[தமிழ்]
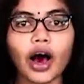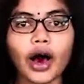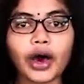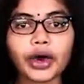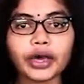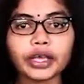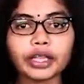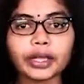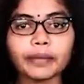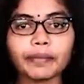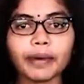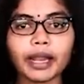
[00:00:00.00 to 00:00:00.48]

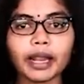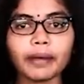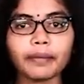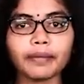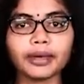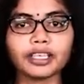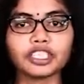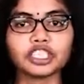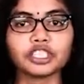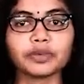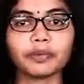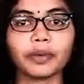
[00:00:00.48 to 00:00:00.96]
ஆயுத
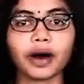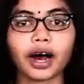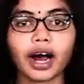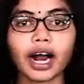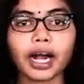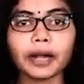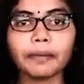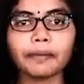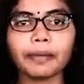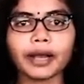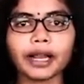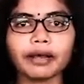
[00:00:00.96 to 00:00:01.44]
பலம் மற்றும்
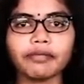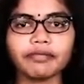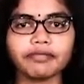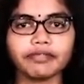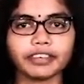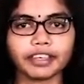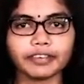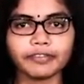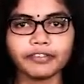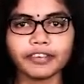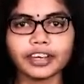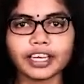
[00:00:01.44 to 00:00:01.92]
ஆட்பலம்
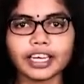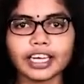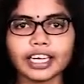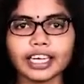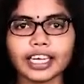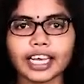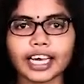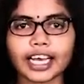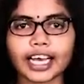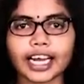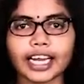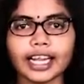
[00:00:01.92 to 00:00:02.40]
வெவ்வேறு
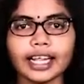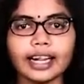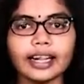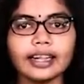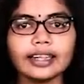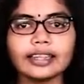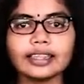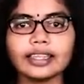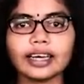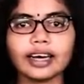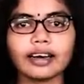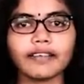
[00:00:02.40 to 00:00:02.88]

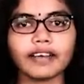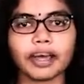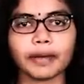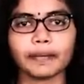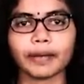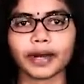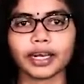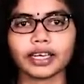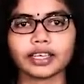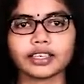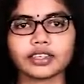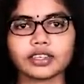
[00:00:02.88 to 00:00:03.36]
இடங்களில்
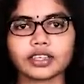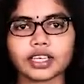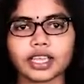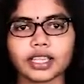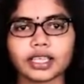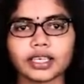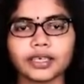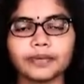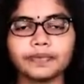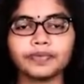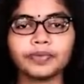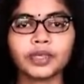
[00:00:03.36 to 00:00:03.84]

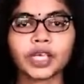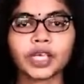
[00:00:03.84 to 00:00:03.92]
தேவைப்படுகின்றது